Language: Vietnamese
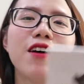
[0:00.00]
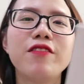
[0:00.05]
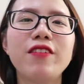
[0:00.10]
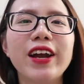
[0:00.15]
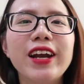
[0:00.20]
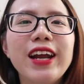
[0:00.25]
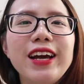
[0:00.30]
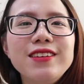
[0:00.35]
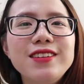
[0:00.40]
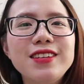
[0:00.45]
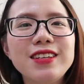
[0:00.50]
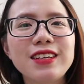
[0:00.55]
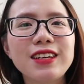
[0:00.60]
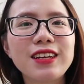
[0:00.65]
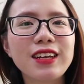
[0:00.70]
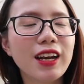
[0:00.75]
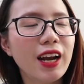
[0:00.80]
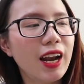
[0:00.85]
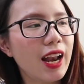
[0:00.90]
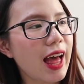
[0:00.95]
Và đấy
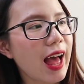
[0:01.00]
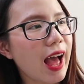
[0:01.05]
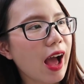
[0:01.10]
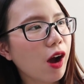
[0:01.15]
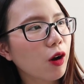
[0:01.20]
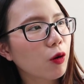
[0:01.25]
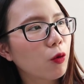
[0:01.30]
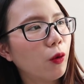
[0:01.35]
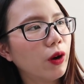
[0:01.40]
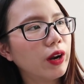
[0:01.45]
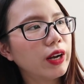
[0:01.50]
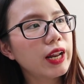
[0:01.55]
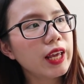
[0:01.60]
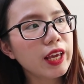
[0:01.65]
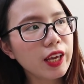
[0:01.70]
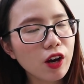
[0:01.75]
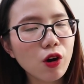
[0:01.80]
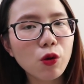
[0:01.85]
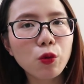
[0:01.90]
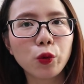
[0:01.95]
chính là cuốn
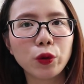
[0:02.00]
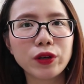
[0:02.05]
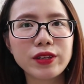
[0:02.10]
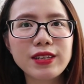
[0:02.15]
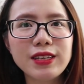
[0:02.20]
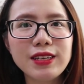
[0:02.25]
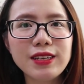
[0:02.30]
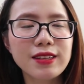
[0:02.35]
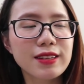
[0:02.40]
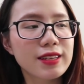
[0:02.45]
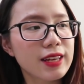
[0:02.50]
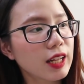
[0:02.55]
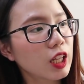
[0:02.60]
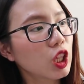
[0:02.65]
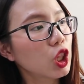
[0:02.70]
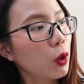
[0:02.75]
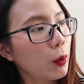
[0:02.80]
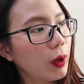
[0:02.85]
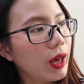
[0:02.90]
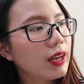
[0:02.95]
Yêu của chị
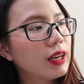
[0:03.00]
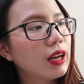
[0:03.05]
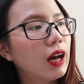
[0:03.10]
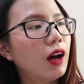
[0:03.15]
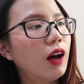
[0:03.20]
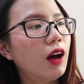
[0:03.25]
Trân Thuyên.